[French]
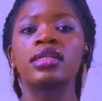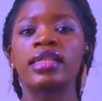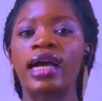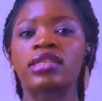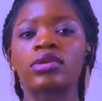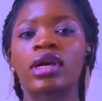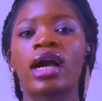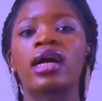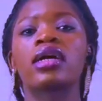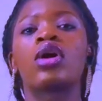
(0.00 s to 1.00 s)
Dans ce
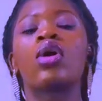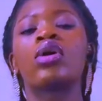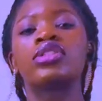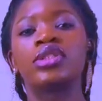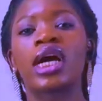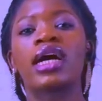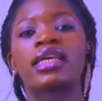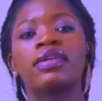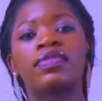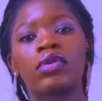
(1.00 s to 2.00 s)
cas, on dira
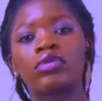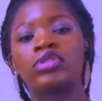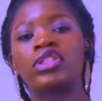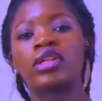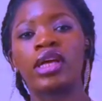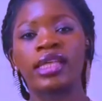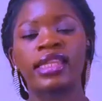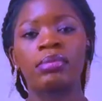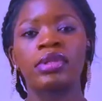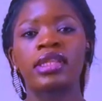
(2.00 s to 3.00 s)
qu'ils font le jeûne
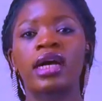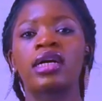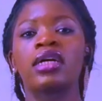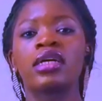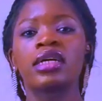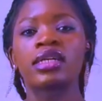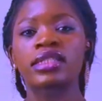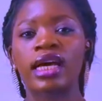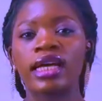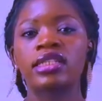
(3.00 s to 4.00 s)
intermittent
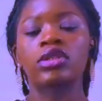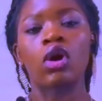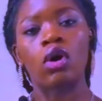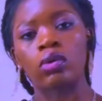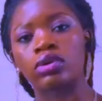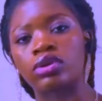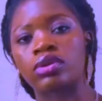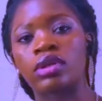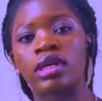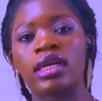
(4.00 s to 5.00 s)
13-11.
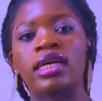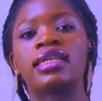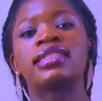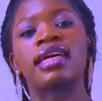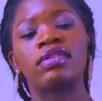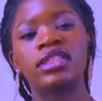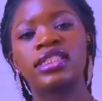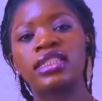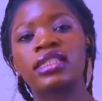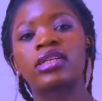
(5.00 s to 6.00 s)
Ça veut
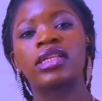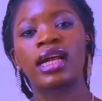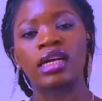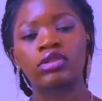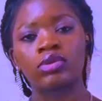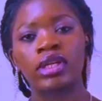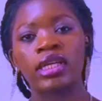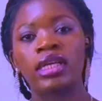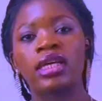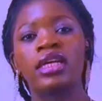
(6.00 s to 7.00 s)
dire que dans la
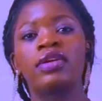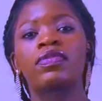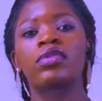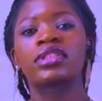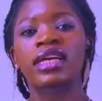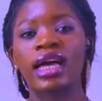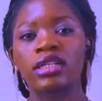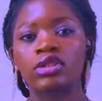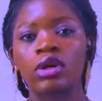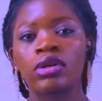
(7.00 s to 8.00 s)
journée, ils font
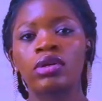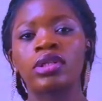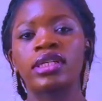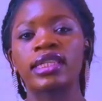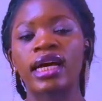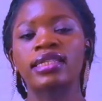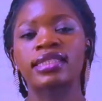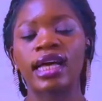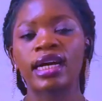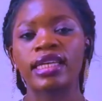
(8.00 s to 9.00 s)
13 heures de temps
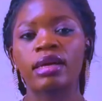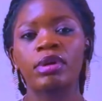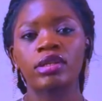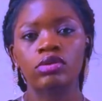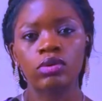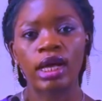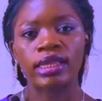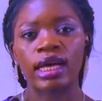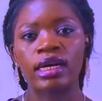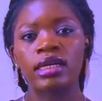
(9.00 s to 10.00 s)
sans rien mettre sous la
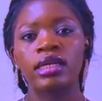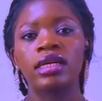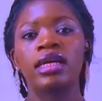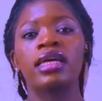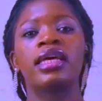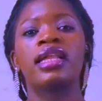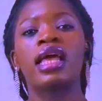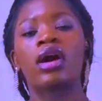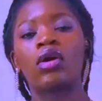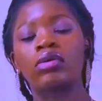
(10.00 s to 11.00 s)
dent et
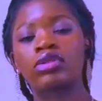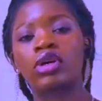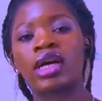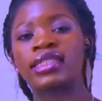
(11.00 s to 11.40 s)
les 11 heures